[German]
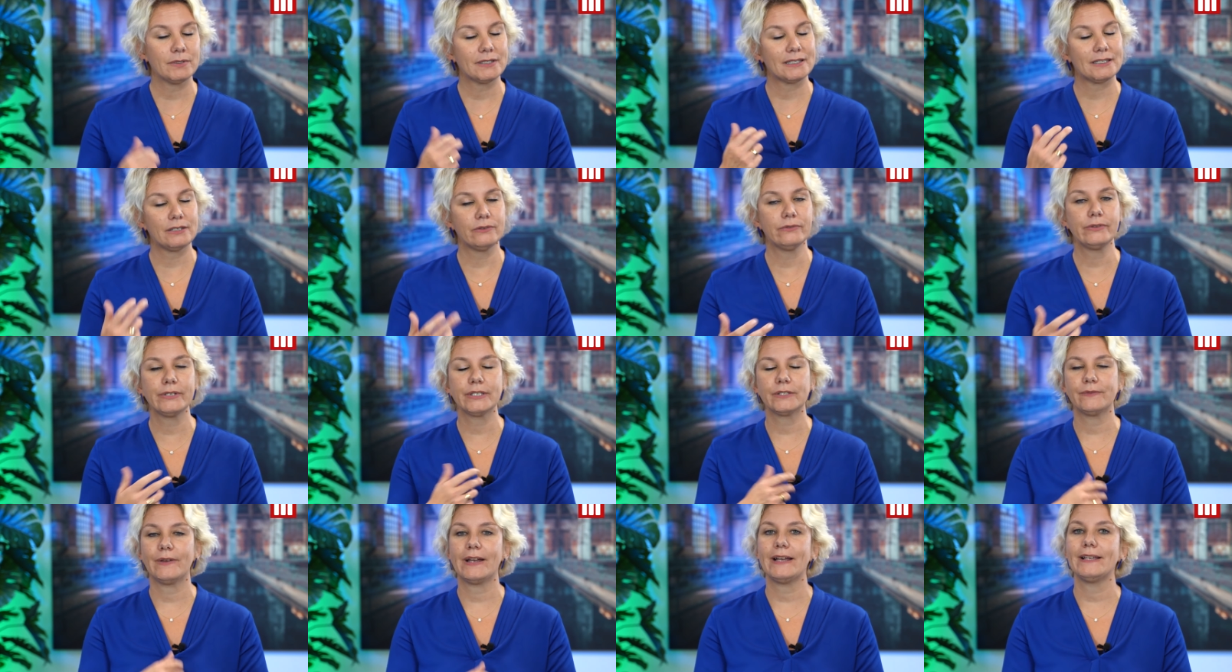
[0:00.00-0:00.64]

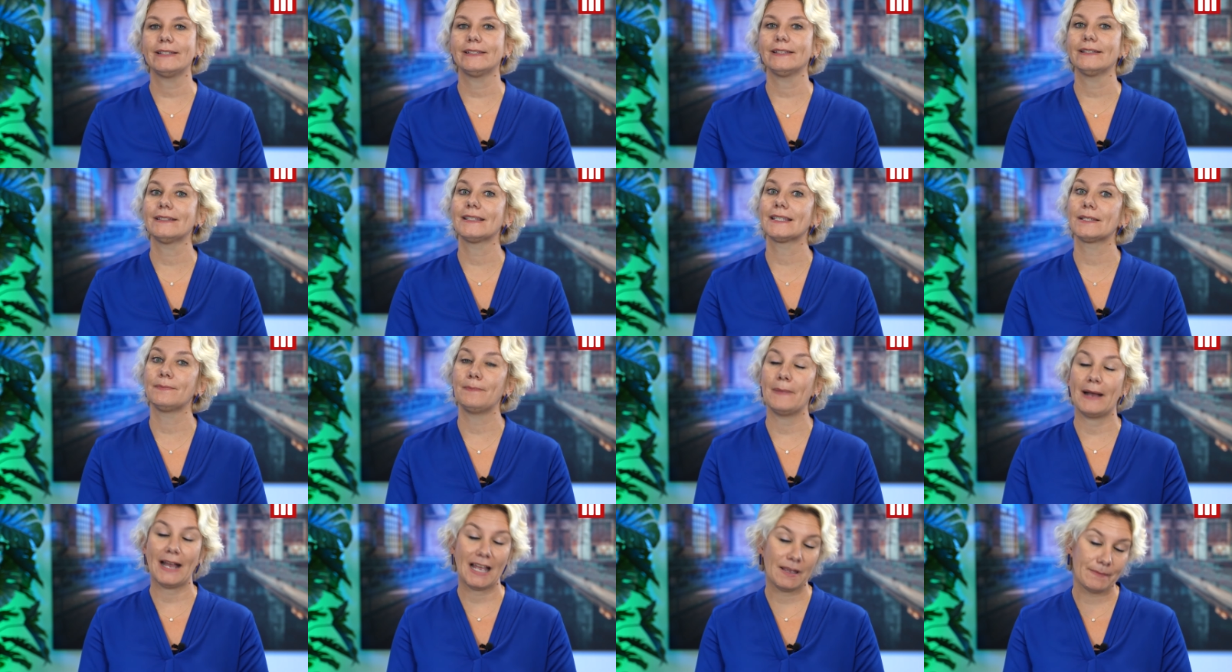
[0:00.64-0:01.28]
beziehungsweise
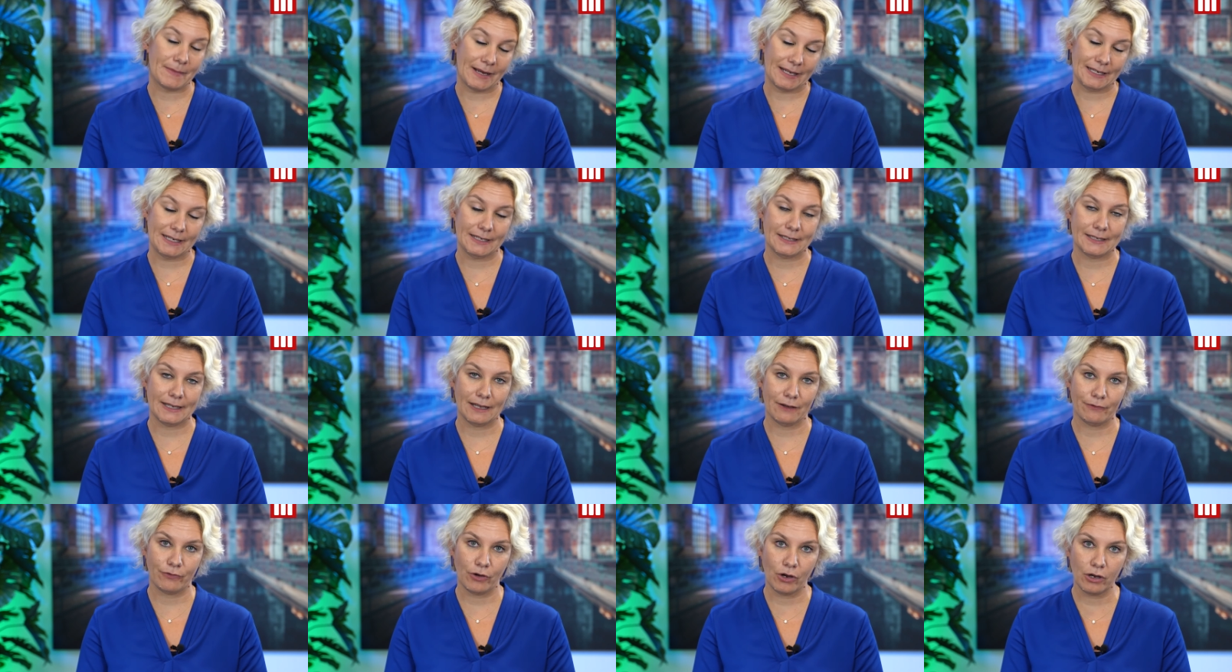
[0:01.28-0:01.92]
zweimal in
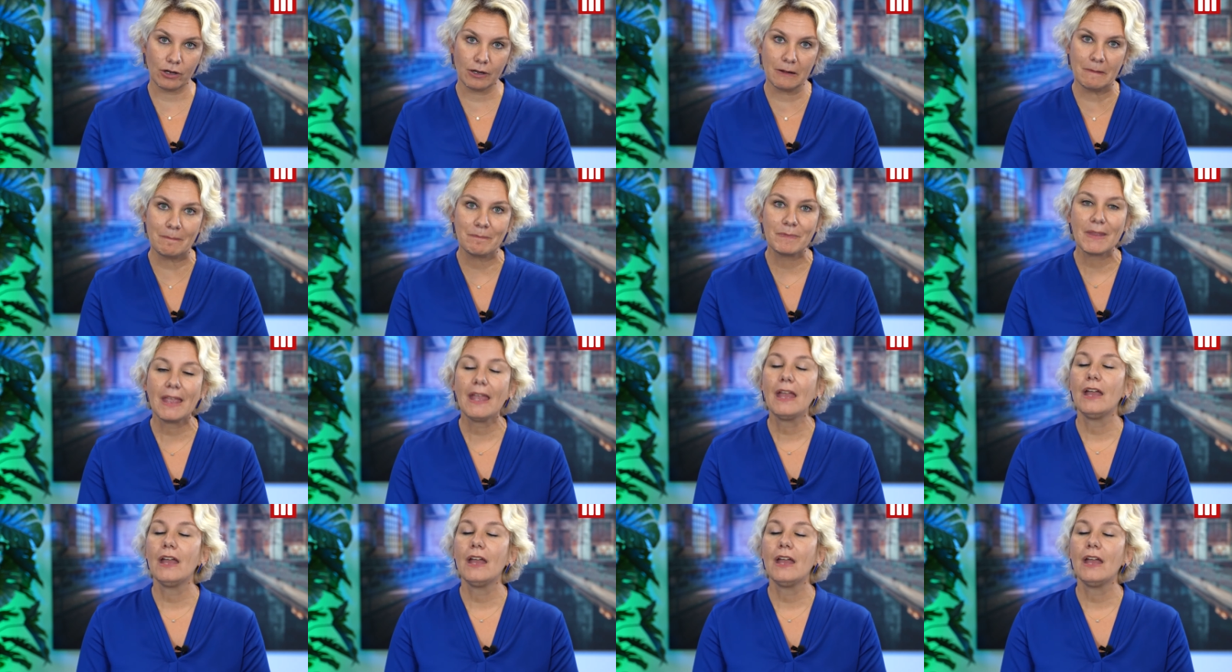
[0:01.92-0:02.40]
der Woche